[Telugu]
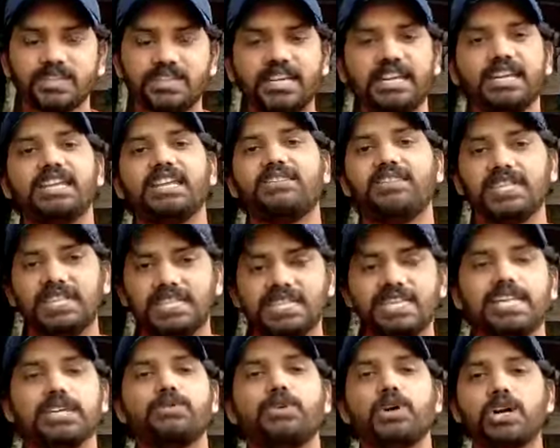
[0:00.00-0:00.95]
త్రీ టీవీ
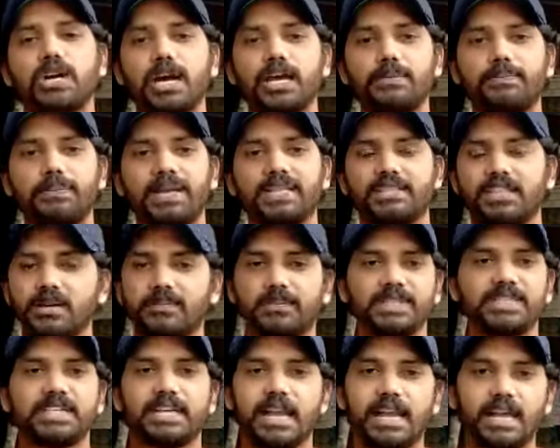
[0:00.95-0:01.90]
సీఈఓ గారిపై
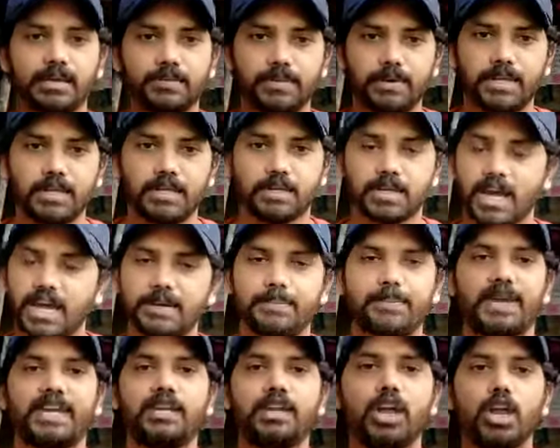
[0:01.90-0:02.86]
తిరుపతి నాయక్
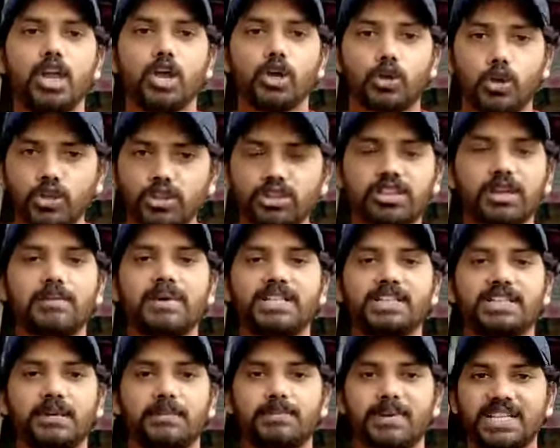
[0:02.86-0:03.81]
గారిపై
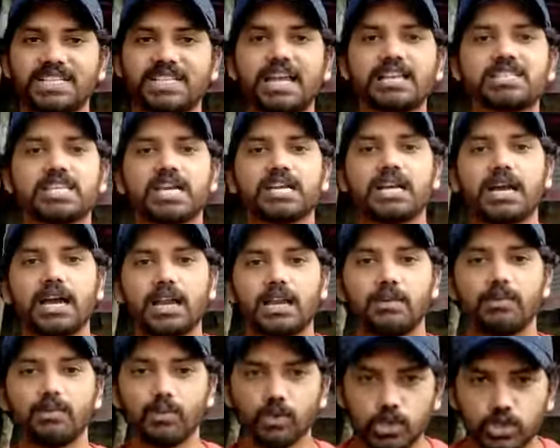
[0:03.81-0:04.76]
కొంతమంది ప్రజా సంఘాల
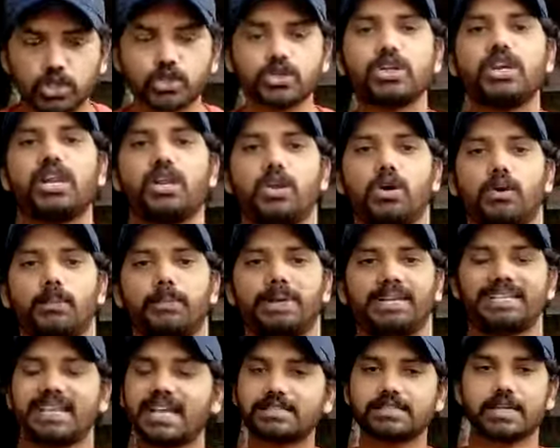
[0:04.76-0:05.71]
ముసుగులలో
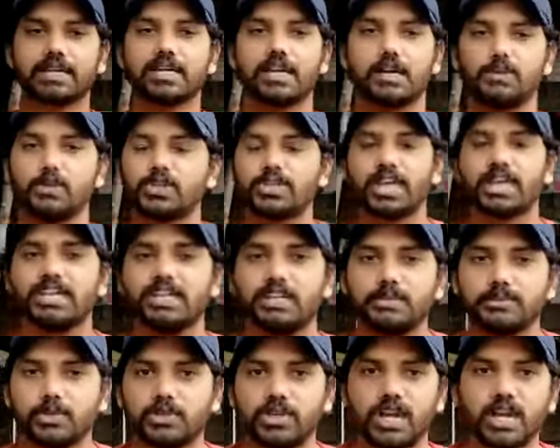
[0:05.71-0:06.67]
ప్రజా సంఘాల ముఖ్యంగా
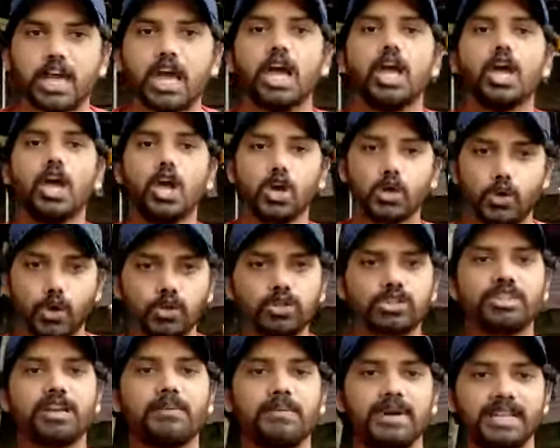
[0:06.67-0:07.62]
చెప్తున్నా
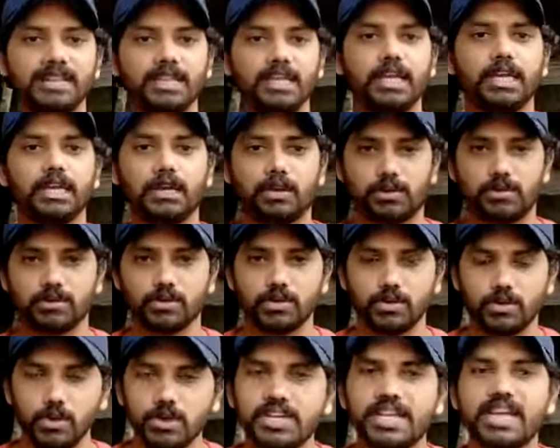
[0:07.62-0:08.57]
కొంతమంది
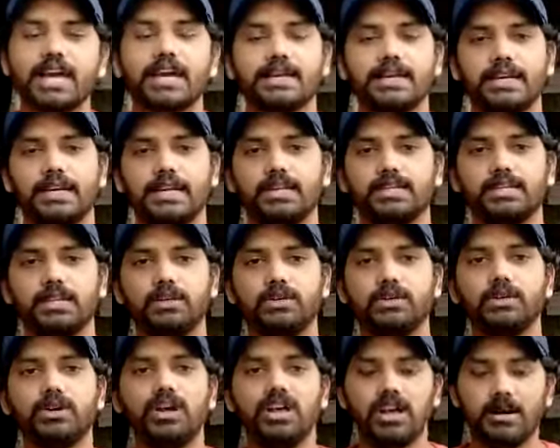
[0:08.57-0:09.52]
కొన్ని
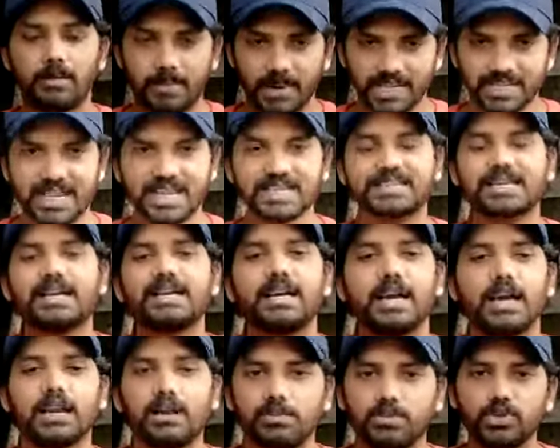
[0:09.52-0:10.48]
ఆర్గనైజేషన్లు ప్రజా
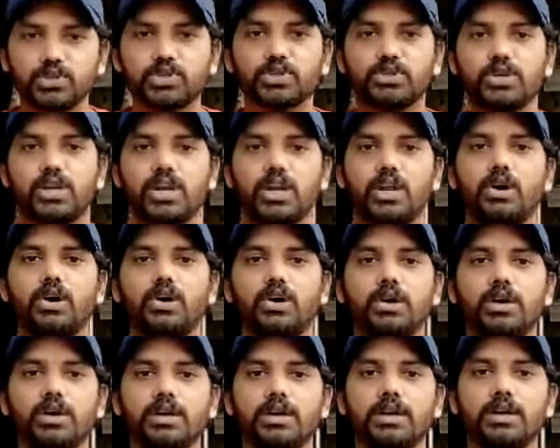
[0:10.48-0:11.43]
సంఘాల ముసుగులలో
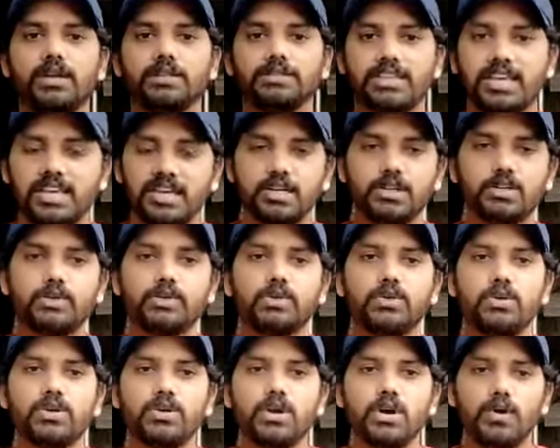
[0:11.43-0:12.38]
తనను
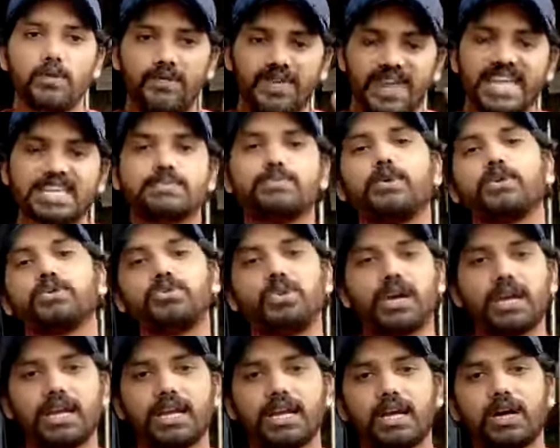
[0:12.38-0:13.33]
ఫేస్బుక్
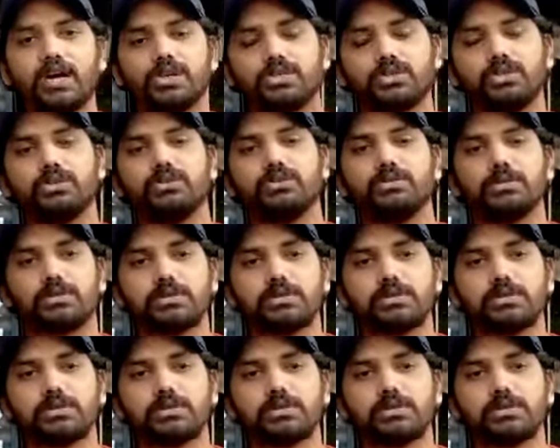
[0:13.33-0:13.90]
ద్వారా కావచ్చు